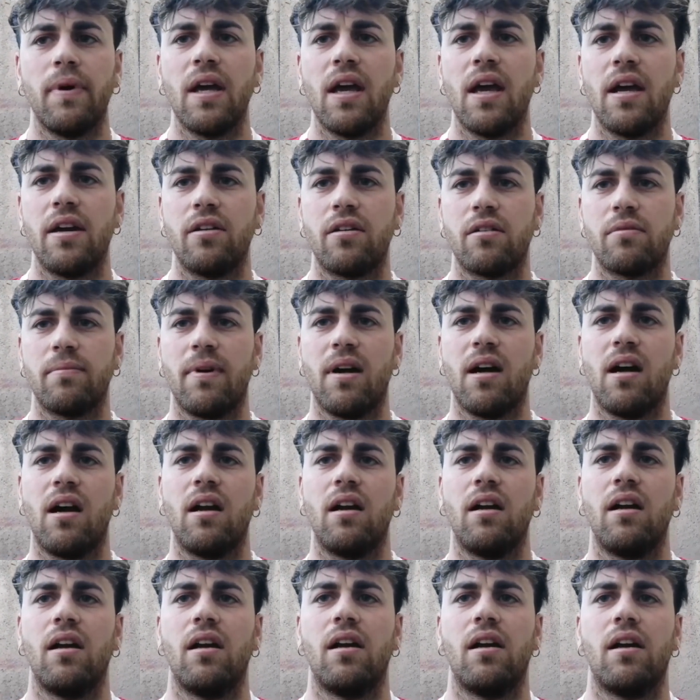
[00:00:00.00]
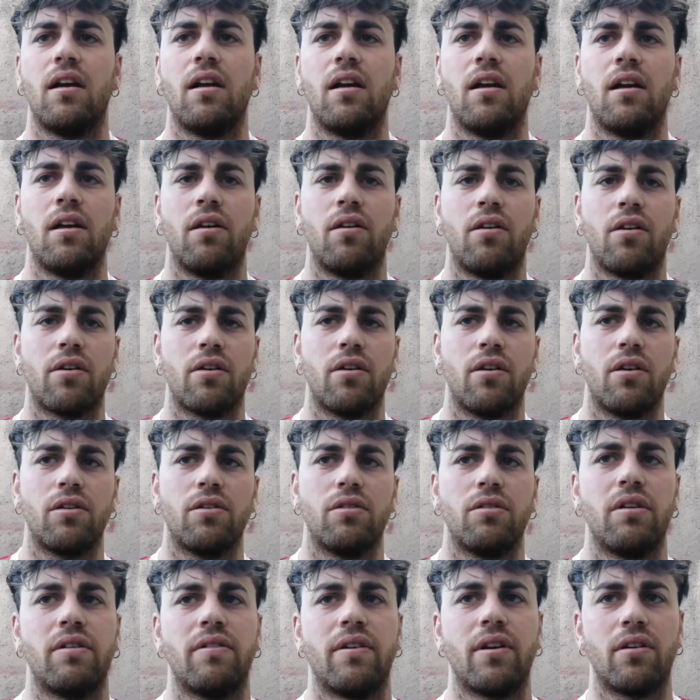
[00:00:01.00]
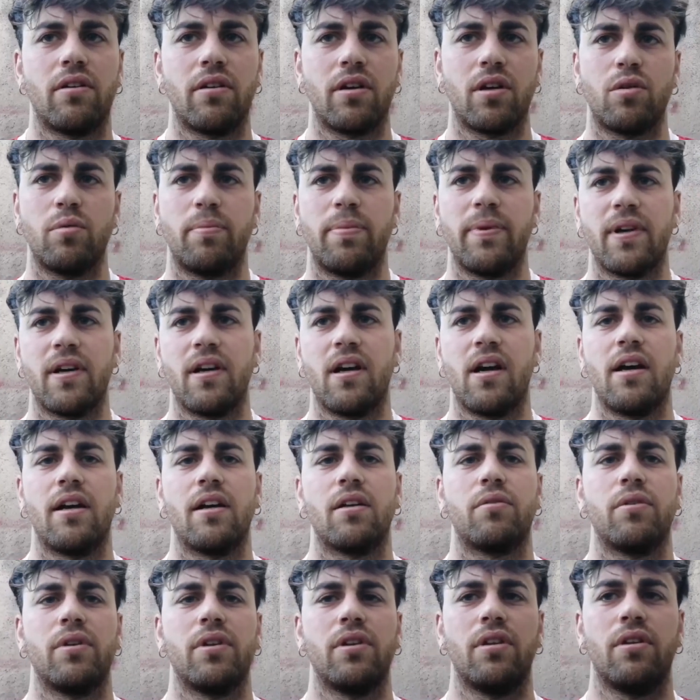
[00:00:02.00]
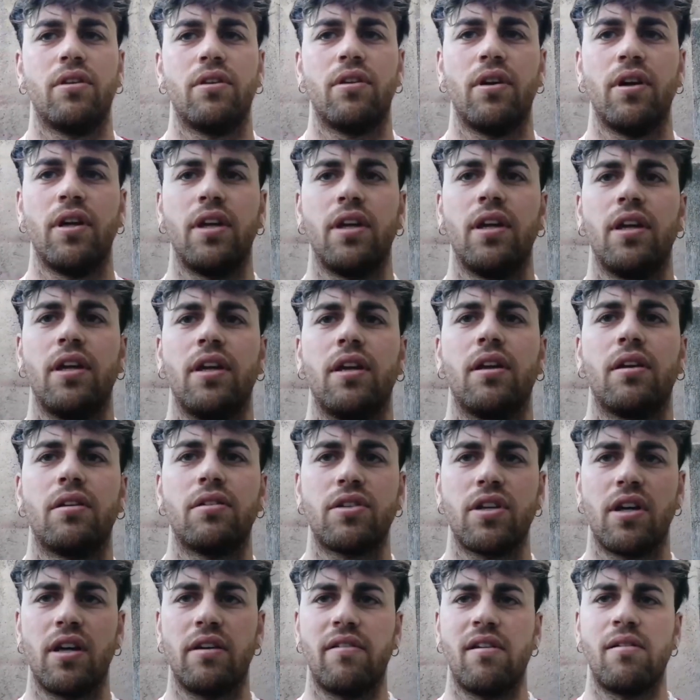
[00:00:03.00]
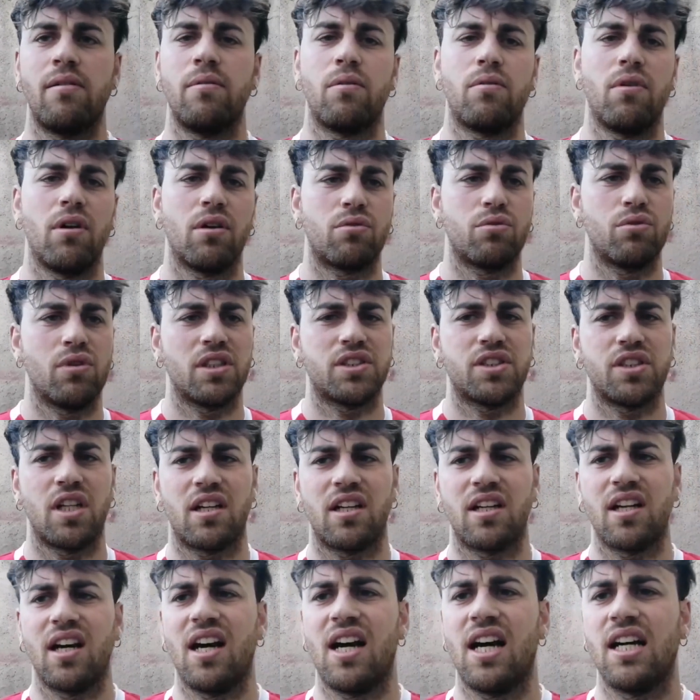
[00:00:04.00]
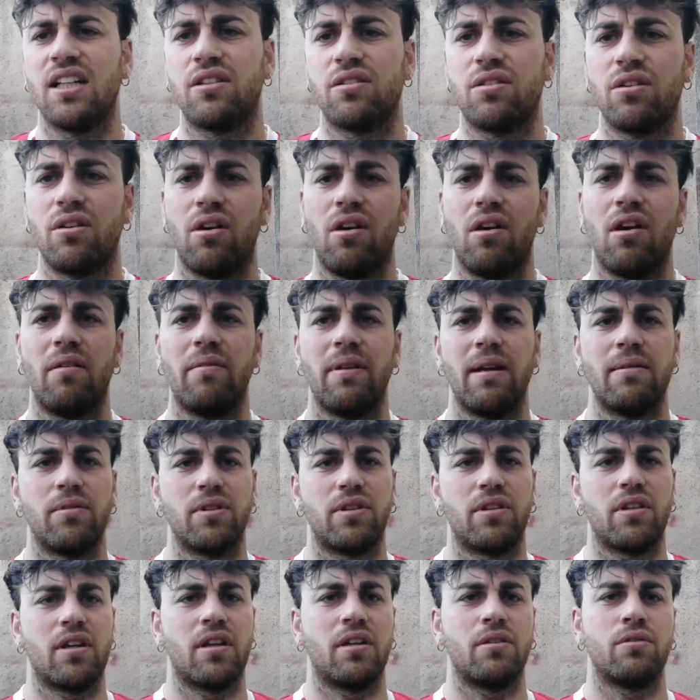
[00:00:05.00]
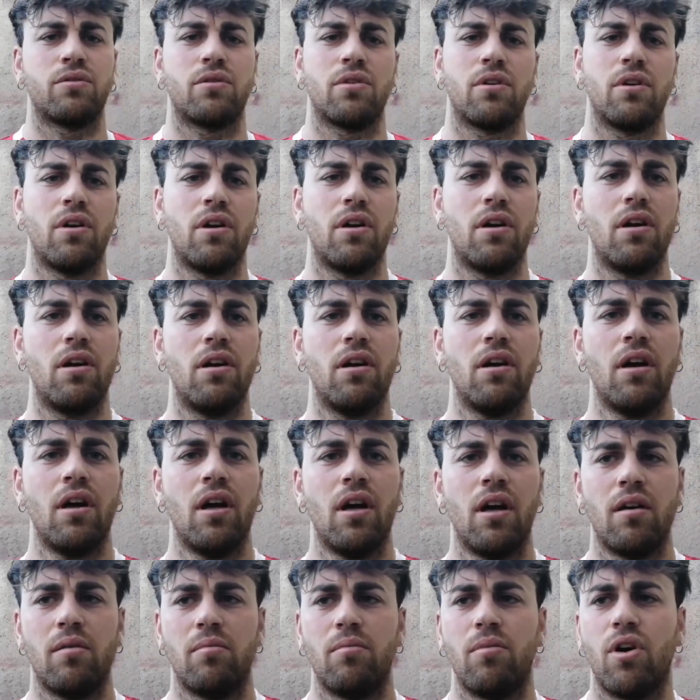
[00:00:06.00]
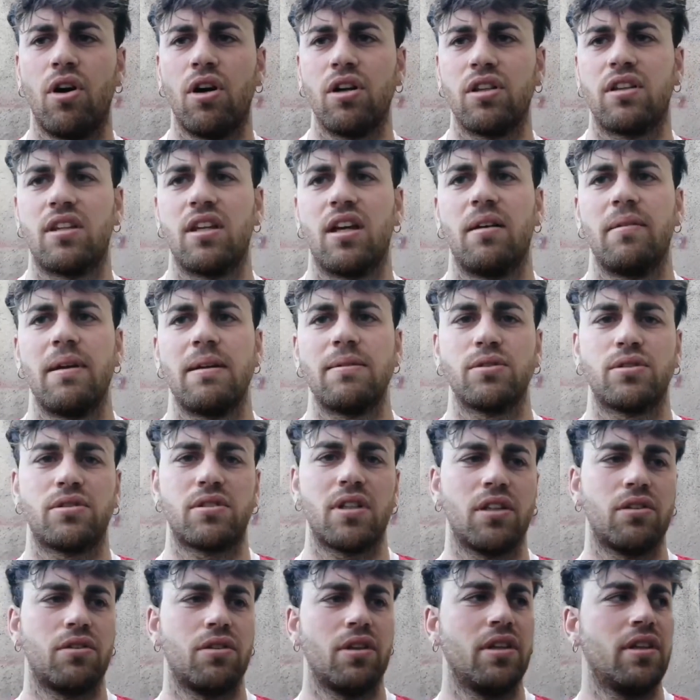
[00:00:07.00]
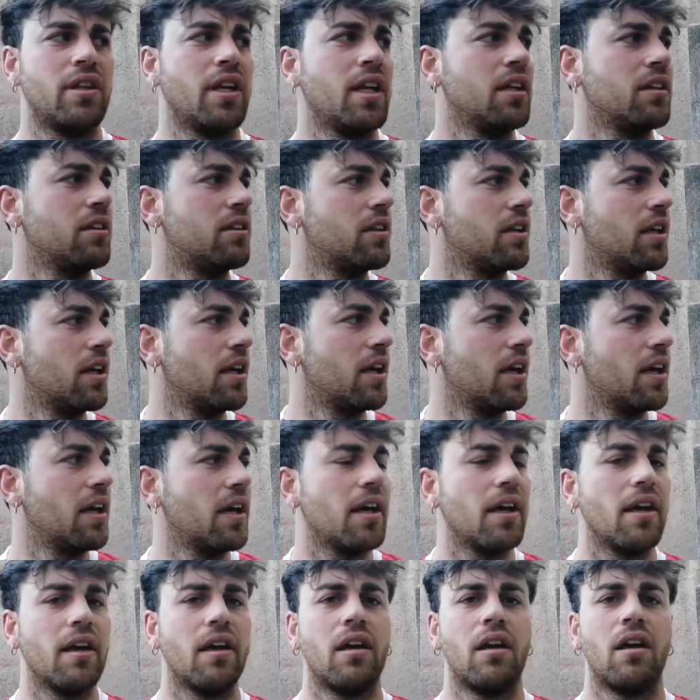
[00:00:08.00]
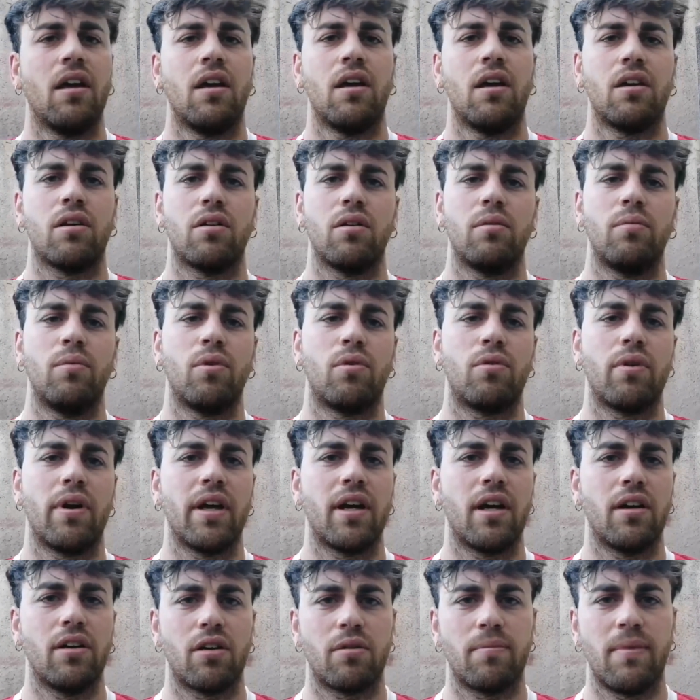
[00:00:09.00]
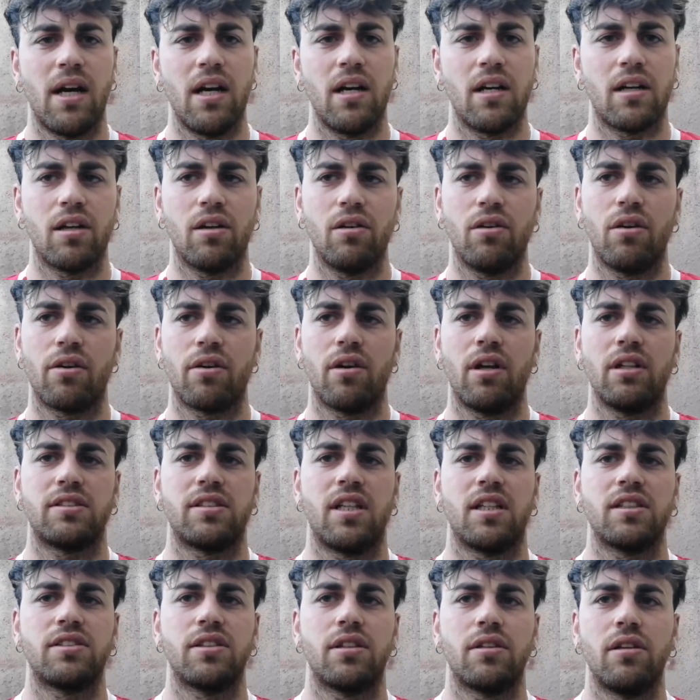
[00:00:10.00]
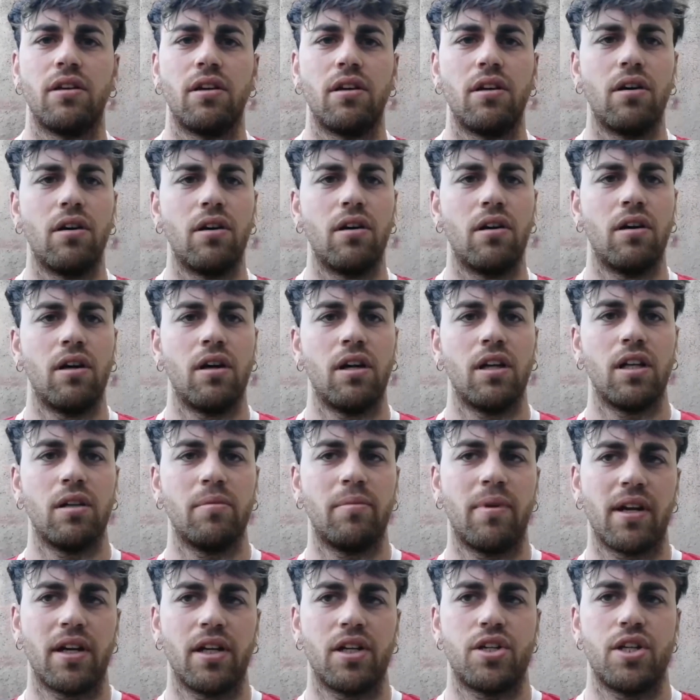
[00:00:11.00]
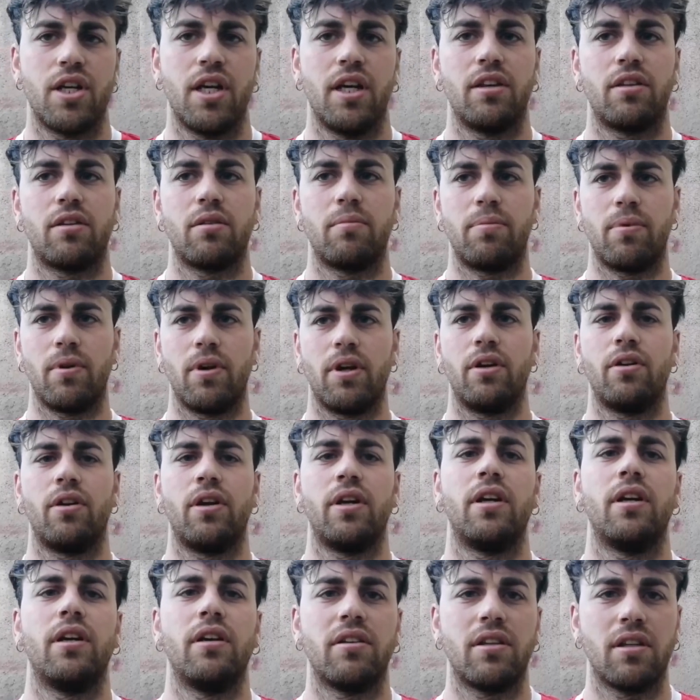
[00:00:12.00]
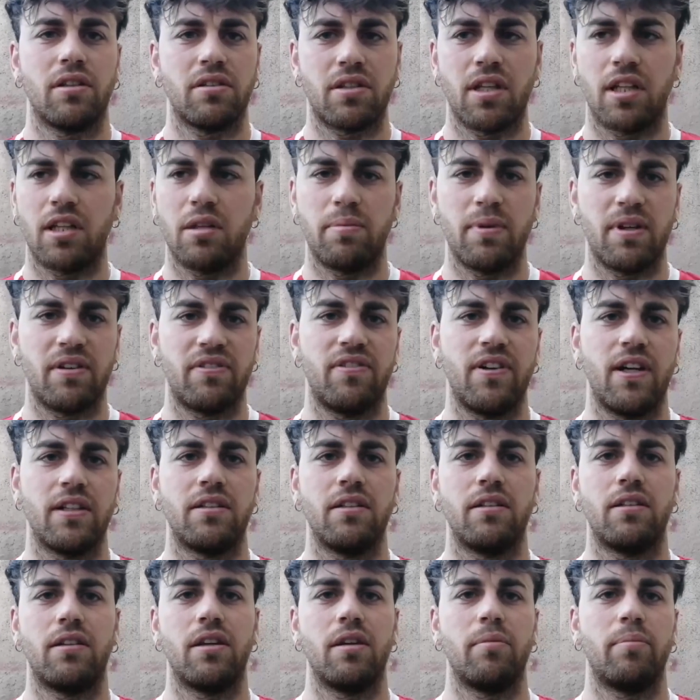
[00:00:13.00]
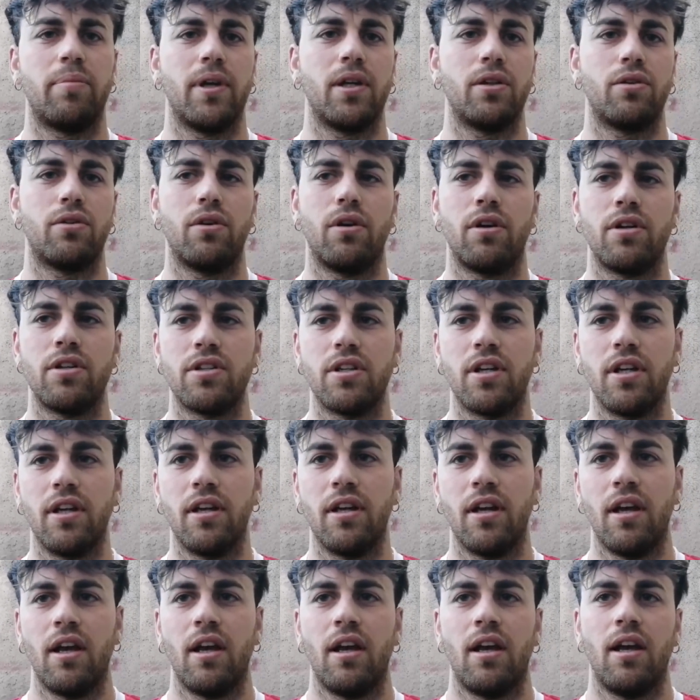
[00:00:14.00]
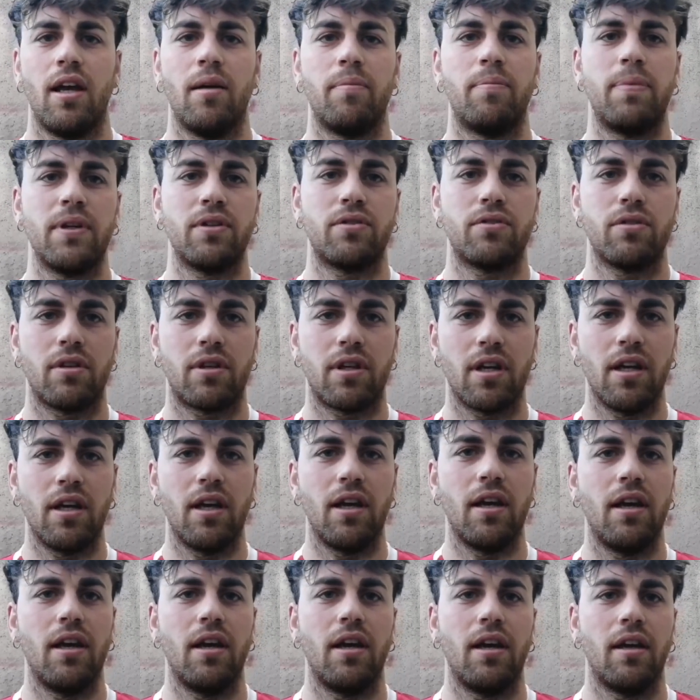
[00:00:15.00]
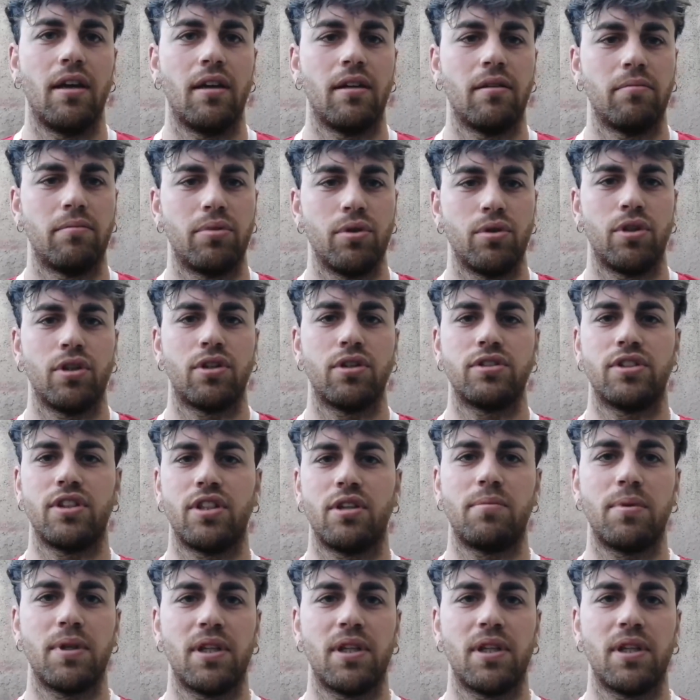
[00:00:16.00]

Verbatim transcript: Beh, è normale, eh, loro dovevano recuperare, quindi noi ce qualcuno acciaccato, abbiamo tenuto botta, abbiamo stretto i denti e comunque era normale che loro alzassero il baricentro. Poi noi siamo stati perfetti, ti ripeto, oggi e penso che più di così non